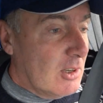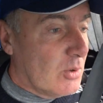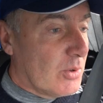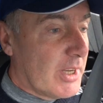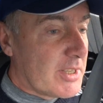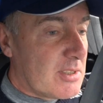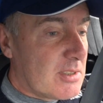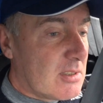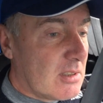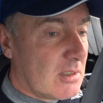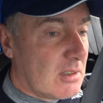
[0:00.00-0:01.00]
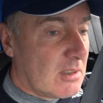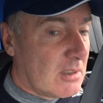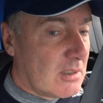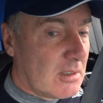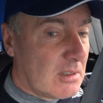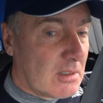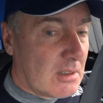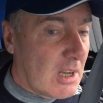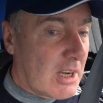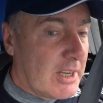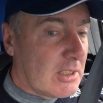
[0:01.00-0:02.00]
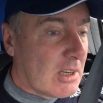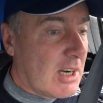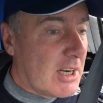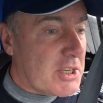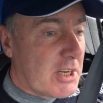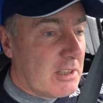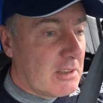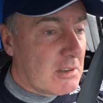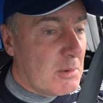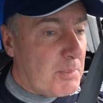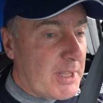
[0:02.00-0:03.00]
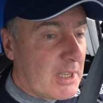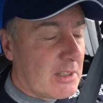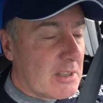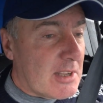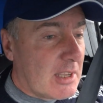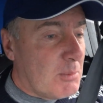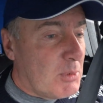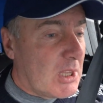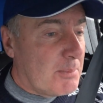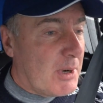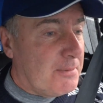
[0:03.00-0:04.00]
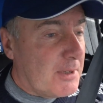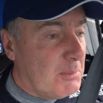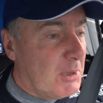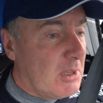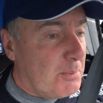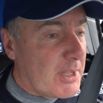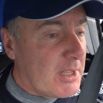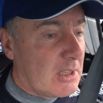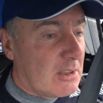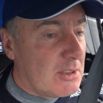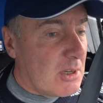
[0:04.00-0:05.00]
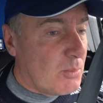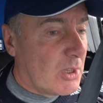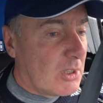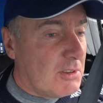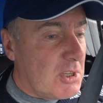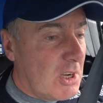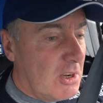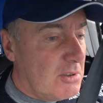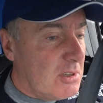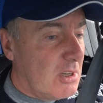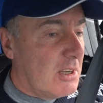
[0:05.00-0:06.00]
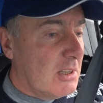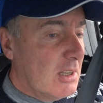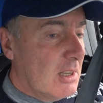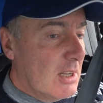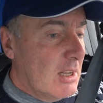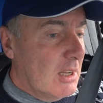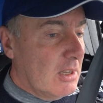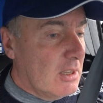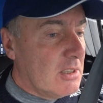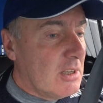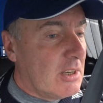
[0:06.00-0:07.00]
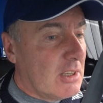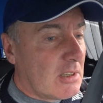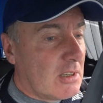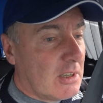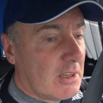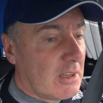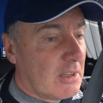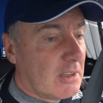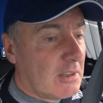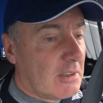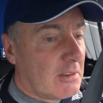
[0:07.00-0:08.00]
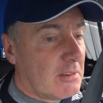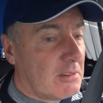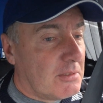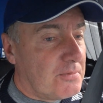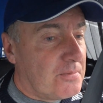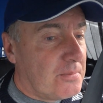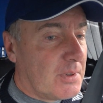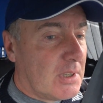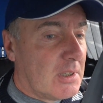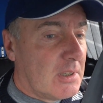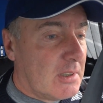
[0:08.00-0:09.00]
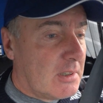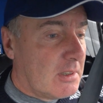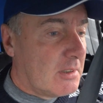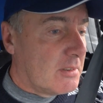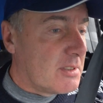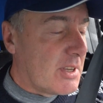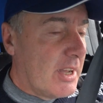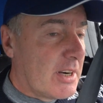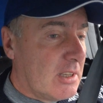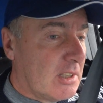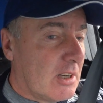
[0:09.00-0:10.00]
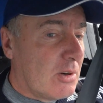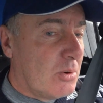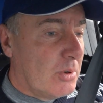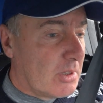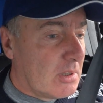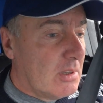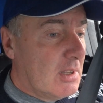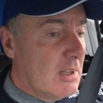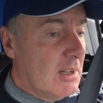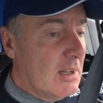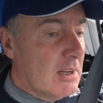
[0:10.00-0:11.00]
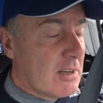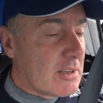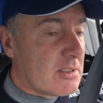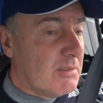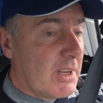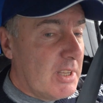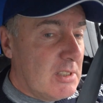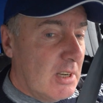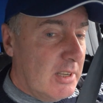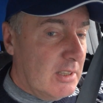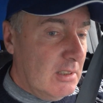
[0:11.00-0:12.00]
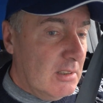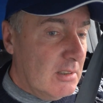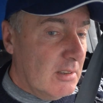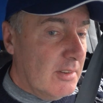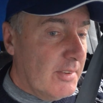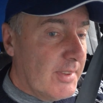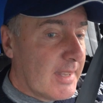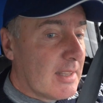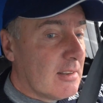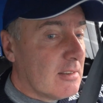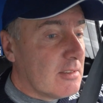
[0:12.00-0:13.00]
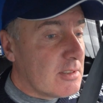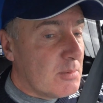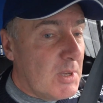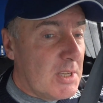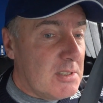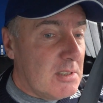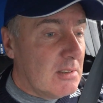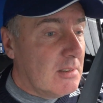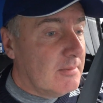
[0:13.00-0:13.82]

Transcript: у нас э, какая-то каша, непонятно с какими добавками, непонятно чему отвечающая, и нередко э, в э, солярке находят растворители, смесь.